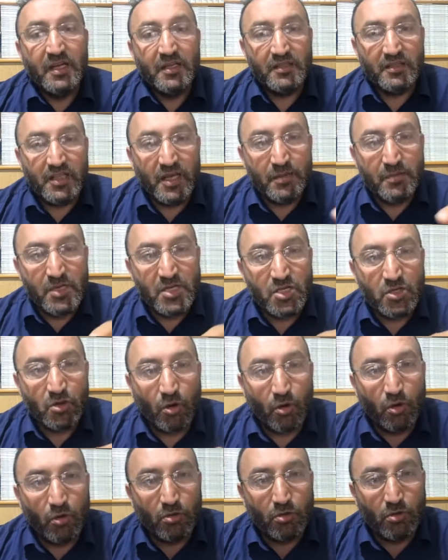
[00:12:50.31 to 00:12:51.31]
demiş
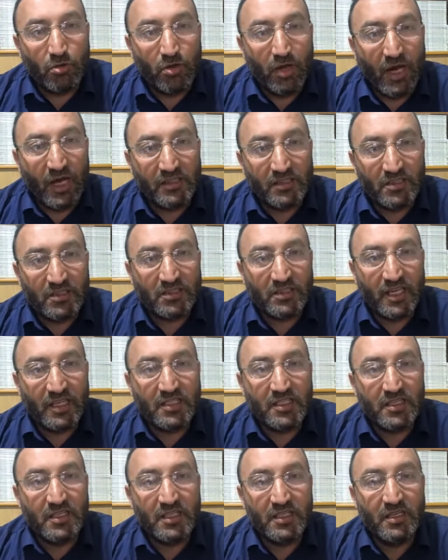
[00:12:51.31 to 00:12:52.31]
olduğu
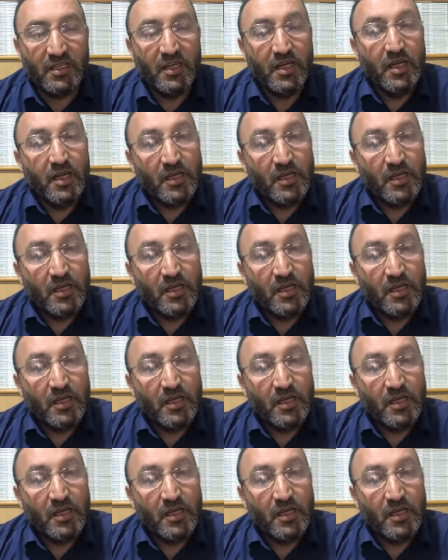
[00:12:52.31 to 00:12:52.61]
hadisteki